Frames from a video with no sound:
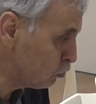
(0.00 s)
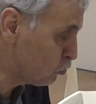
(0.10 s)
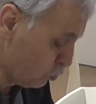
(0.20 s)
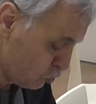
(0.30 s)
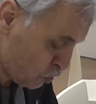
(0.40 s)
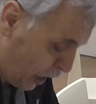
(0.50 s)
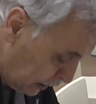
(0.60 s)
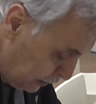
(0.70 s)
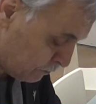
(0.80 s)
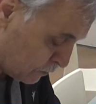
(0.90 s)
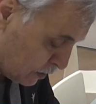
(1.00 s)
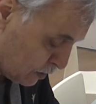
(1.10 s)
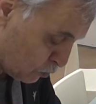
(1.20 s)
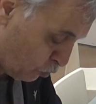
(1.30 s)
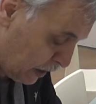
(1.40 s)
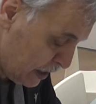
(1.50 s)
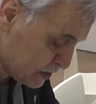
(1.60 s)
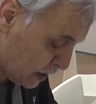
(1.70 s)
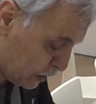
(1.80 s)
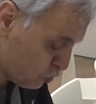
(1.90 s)
Bulduğunuzu alın. Ve
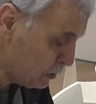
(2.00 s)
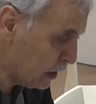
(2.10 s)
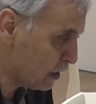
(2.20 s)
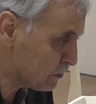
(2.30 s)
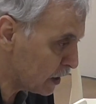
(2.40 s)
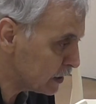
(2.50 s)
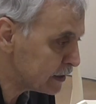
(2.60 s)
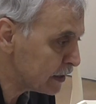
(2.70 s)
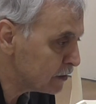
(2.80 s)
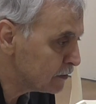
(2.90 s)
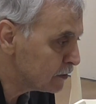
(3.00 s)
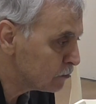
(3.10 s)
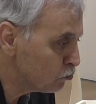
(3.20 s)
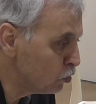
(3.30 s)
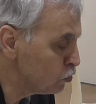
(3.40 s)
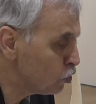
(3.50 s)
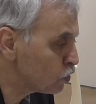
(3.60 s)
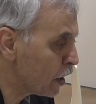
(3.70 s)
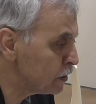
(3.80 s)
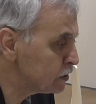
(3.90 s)
leyse lekum illa zalike.
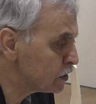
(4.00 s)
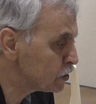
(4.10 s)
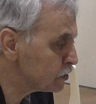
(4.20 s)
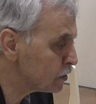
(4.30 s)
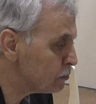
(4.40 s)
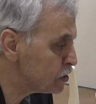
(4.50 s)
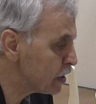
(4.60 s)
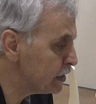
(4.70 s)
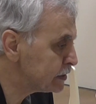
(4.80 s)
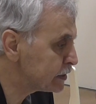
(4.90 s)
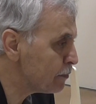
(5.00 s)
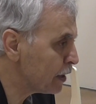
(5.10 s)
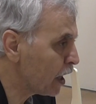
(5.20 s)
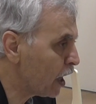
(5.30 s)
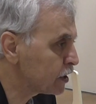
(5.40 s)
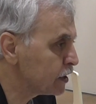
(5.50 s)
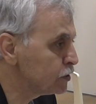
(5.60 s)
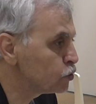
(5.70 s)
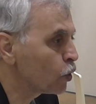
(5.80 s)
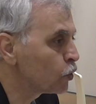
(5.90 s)
Bulduklarınız dışında bir şey istemeye
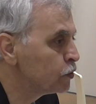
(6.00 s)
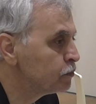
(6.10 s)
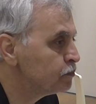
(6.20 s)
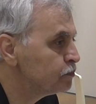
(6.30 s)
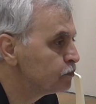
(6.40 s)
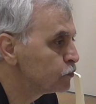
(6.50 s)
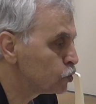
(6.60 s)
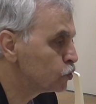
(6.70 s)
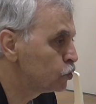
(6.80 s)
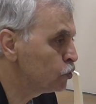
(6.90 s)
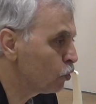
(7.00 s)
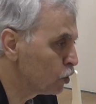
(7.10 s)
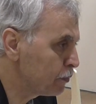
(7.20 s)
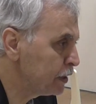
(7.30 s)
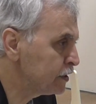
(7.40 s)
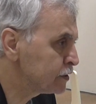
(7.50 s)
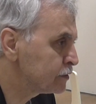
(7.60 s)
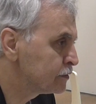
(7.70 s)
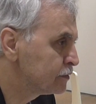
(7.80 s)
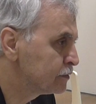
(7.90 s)
hakkınız yok. Çünkü olabilir.
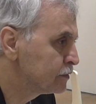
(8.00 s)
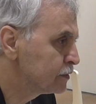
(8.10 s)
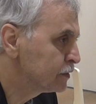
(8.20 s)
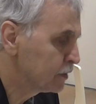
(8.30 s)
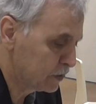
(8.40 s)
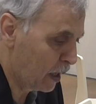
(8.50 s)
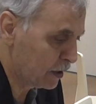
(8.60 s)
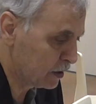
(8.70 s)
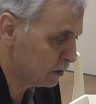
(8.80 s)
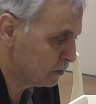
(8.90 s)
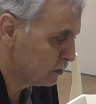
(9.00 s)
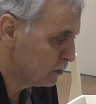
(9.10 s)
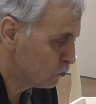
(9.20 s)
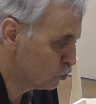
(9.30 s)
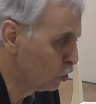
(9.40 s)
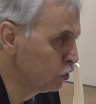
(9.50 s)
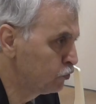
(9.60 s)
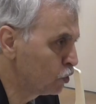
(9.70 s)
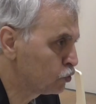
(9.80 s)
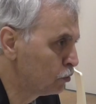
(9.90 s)
Yani
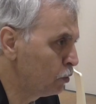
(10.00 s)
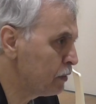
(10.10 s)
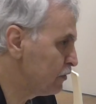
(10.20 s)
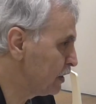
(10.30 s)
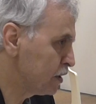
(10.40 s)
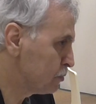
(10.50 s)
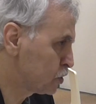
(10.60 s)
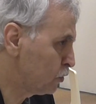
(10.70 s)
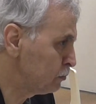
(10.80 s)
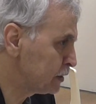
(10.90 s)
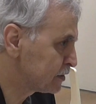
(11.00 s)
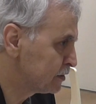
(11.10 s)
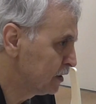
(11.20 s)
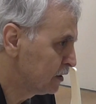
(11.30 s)
Dolu vurdu mu meyve diye bir şey olmaz.